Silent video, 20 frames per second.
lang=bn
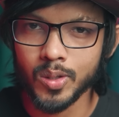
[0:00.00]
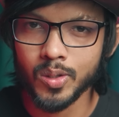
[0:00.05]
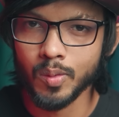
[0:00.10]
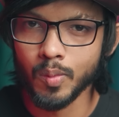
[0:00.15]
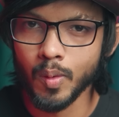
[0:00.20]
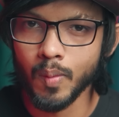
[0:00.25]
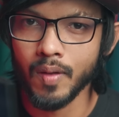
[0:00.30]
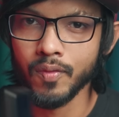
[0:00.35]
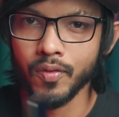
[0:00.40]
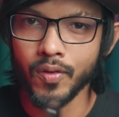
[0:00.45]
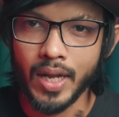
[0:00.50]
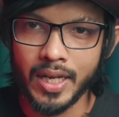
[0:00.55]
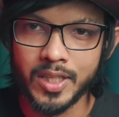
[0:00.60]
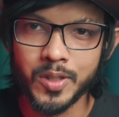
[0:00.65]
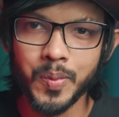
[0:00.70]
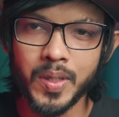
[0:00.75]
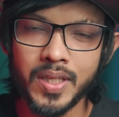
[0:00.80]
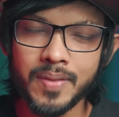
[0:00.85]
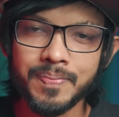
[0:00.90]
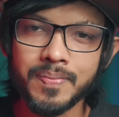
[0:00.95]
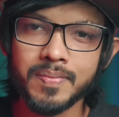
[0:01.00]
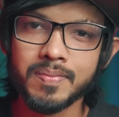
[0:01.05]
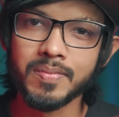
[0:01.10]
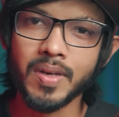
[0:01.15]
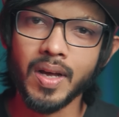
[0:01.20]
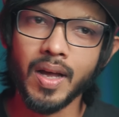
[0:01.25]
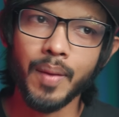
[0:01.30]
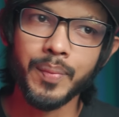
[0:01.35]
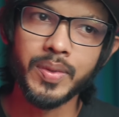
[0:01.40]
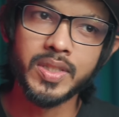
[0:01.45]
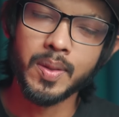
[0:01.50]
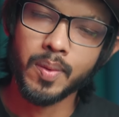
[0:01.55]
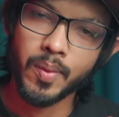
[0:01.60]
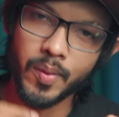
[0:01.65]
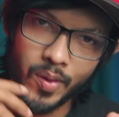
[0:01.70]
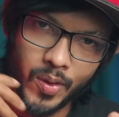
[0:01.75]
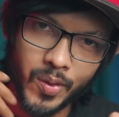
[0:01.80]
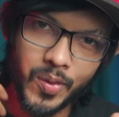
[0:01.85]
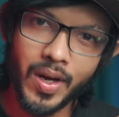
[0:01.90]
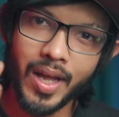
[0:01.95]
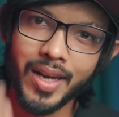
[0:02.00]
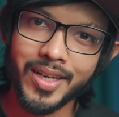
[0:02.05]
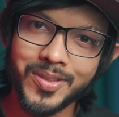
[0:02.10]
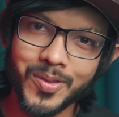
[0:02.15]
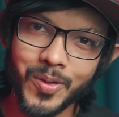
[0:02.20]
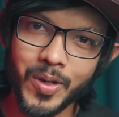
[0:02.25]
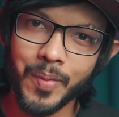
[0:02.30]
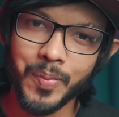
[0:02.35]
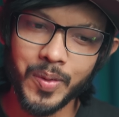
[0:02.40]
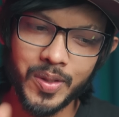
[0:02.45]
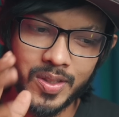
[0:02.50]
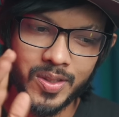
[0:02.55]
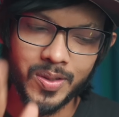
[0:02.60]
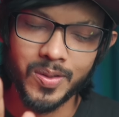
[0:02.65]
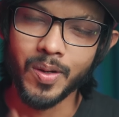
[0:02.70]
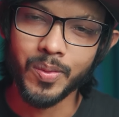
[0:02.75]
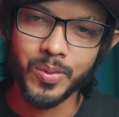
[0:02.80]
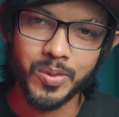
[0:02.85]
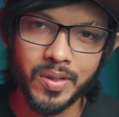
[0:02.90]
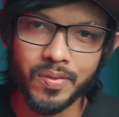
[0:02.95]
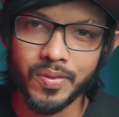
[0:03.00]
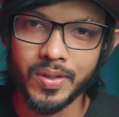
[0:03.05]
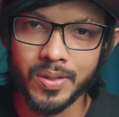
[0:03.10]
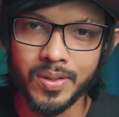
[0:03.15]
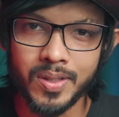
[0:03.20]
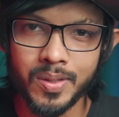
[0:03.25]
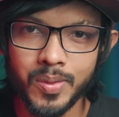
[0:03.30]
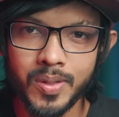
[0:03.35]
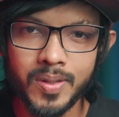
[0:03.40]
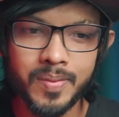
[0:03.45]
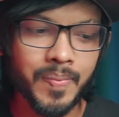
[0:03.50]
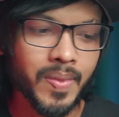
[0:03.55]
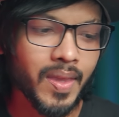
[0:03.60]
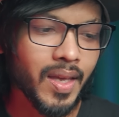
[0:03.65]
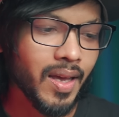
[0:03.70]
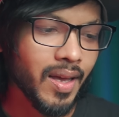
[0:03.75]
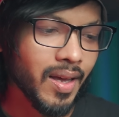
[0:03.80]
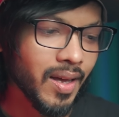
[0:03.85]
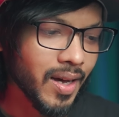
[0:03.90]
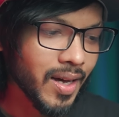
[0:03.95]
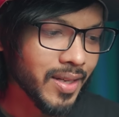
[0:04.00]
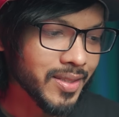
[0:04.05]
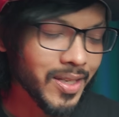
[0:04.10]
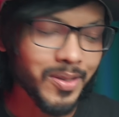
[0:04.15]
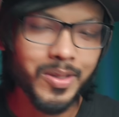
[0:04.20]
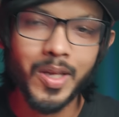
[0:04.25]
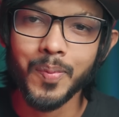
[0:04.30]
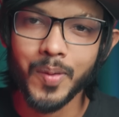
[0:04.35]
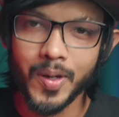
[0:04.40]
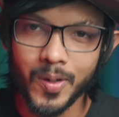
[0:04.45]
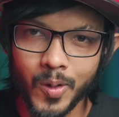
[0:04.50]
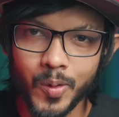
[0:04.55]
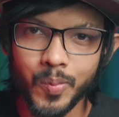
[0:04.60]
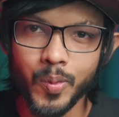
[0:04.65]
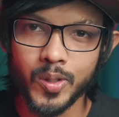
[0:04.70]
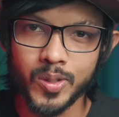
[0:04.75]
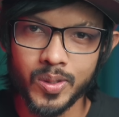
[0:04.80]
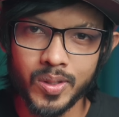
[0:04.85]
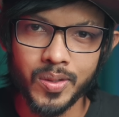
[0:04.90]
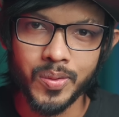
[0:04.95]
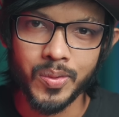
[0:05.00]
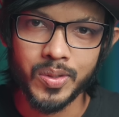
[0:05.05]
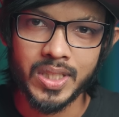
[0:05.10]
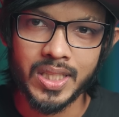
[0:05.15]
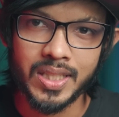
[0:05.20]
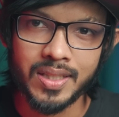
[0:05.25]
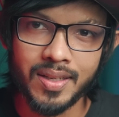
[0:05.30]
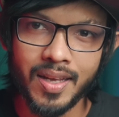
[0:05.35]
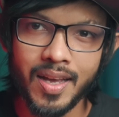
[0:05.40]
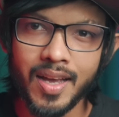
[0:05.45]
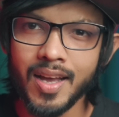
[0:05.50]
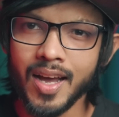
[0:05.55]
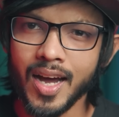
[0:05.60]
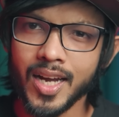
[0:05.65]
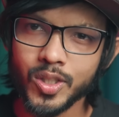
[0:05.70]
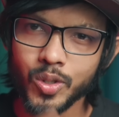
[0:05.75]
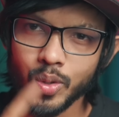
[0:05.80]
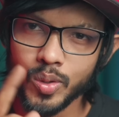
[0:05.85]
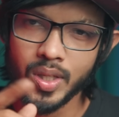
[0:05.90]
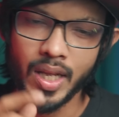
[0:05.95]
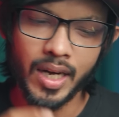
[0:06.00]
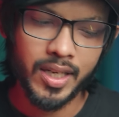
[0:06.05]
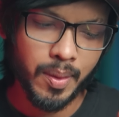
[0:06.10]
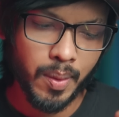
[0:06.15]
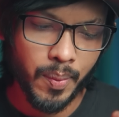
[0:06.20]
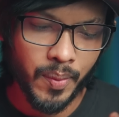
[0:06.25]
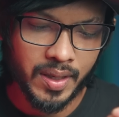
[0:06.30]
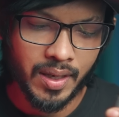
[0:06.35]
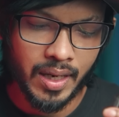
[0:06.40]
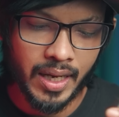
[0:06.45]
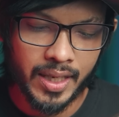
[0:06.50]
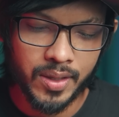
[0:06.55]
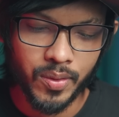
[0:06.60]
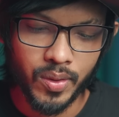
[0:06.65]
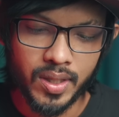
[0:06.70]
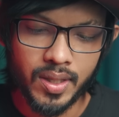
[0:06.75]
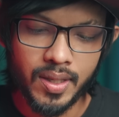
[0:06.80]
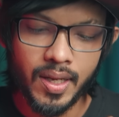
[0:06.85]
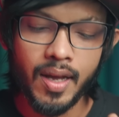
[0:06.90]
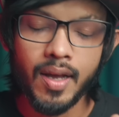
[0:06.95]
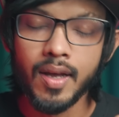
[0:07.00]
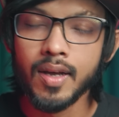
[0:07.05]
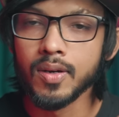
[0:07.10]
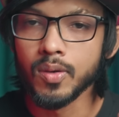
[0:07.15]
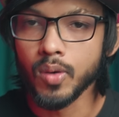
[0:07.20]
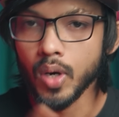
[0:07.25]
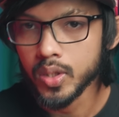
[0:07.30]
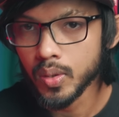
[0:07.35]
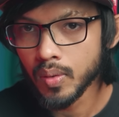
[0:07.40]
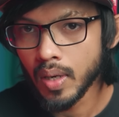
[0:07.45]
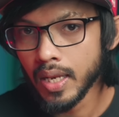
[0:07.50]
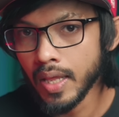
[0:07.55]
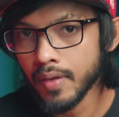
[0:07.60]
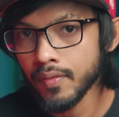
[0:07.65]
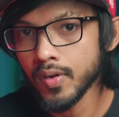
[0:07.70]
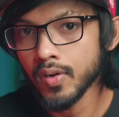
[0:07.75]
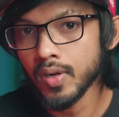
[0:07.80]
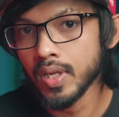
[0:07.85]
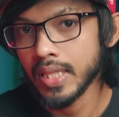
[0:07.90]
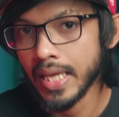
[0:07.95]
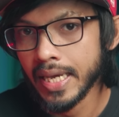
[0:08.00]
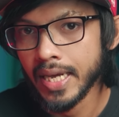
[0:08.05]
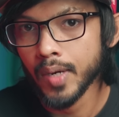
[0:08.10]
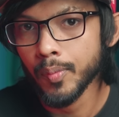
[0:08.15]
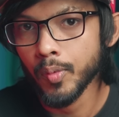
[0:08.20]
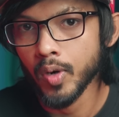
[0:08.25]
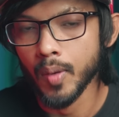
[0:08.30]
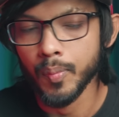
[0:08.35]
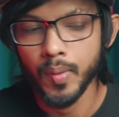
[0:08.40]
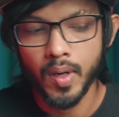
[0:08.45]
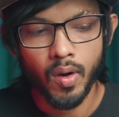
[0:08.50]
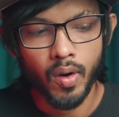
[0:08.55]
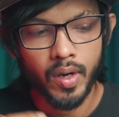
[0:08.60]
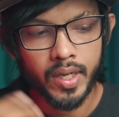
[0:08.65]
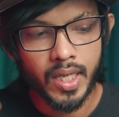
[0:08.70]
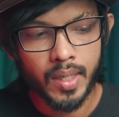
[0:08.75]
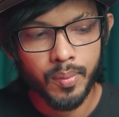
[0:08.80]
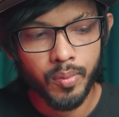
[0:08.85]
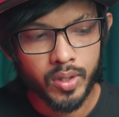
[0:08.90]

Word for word: যত মোবাইল ফোন আসবে বা আমি যেভাবে হোক কালেক্ট করে আপনাদের জন্য অবশ্যই ভিডিও দিব যেহেতু আপনারা খুব পছন্দ করছেন আর শুরুতে আরেকটা ব্যাপার ক্লিয়ার করি গতকাল এই ভিডিওটা দেখার পর আপনারা অনেকেই